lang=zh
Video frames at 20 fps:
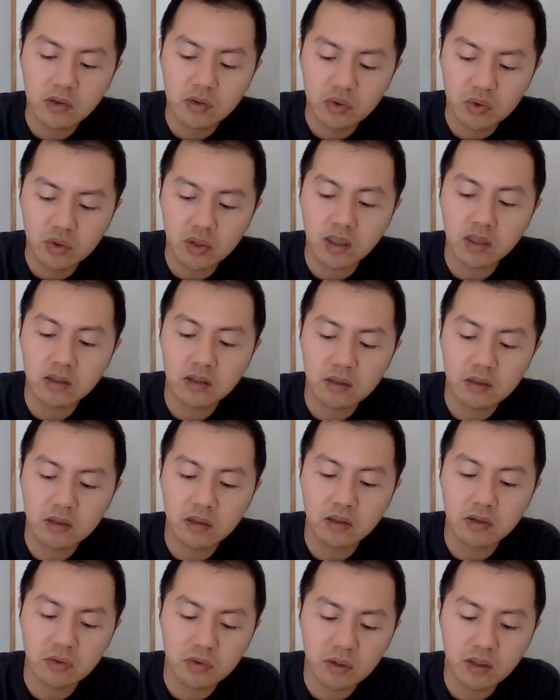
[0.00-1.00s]
装
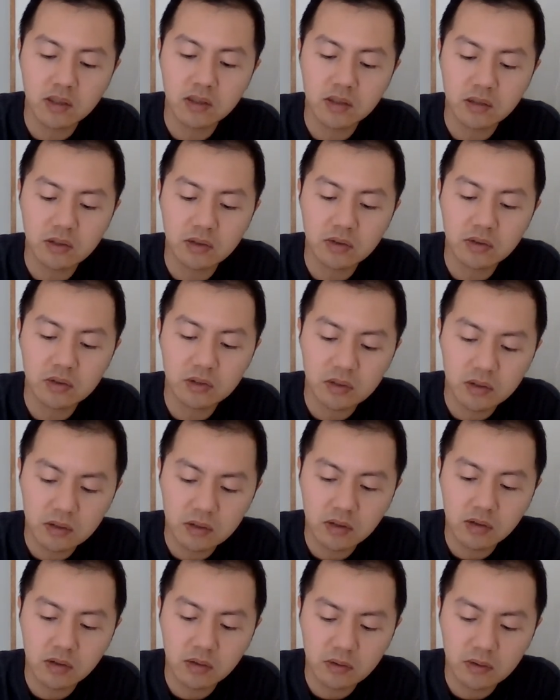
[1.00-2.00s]
饰、装修、
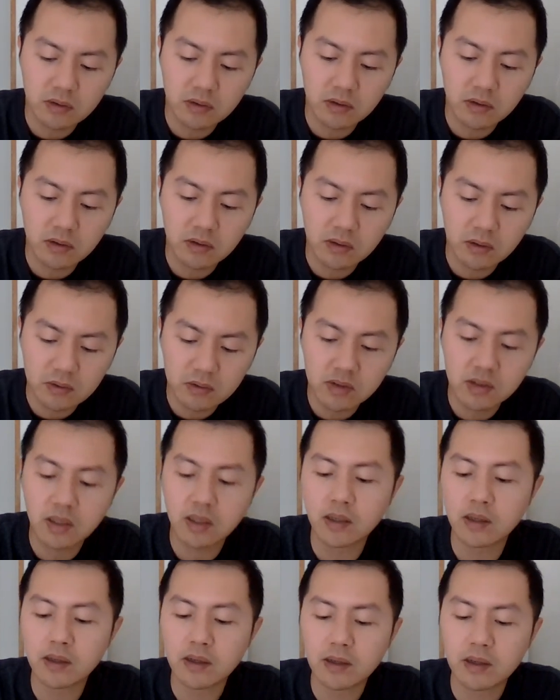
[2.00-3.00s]
施工工
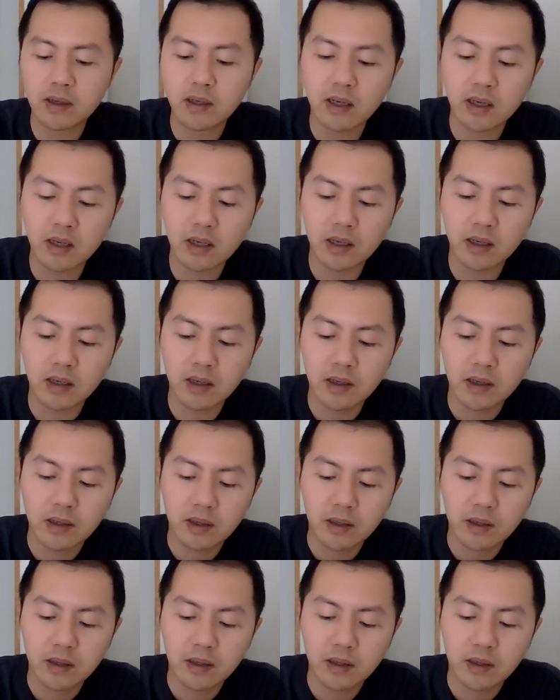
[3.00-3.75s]
程啊。